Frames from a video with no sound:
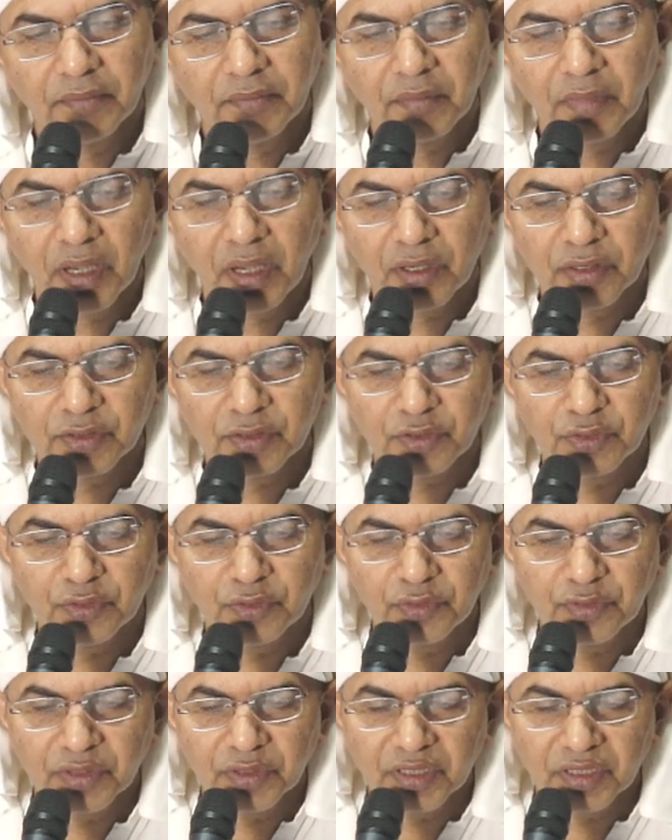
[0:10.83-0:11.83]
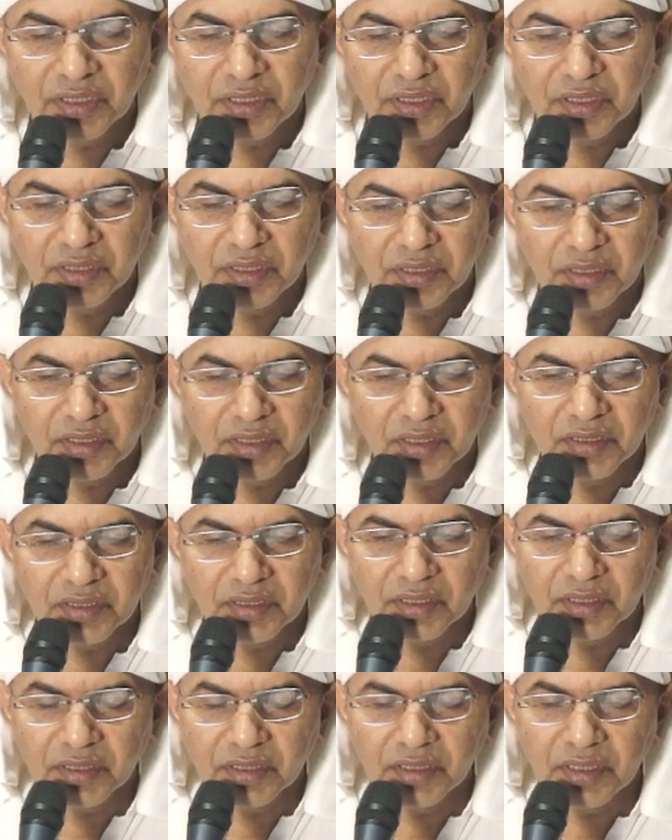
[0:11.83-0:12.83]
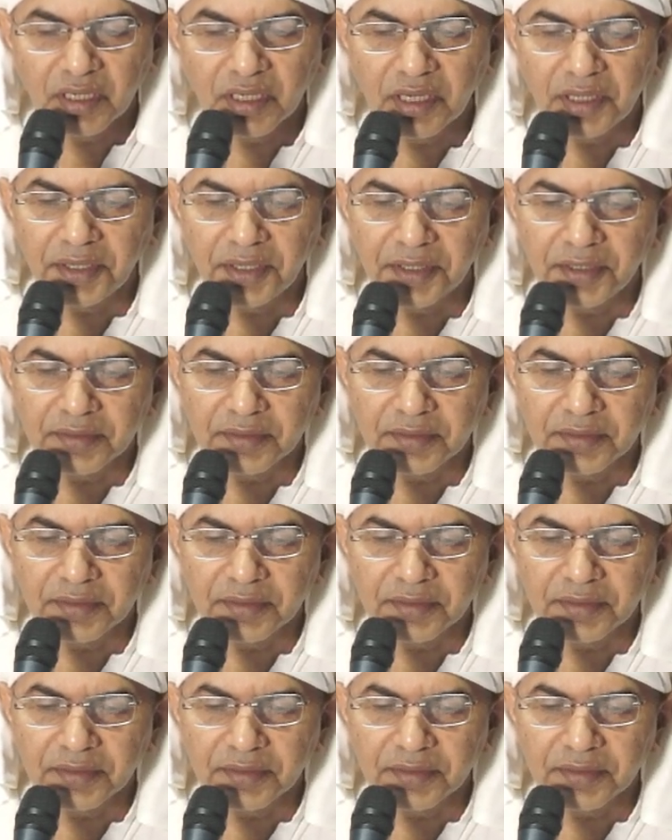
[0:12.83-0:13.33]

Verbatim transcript: मासूक की नज़र तले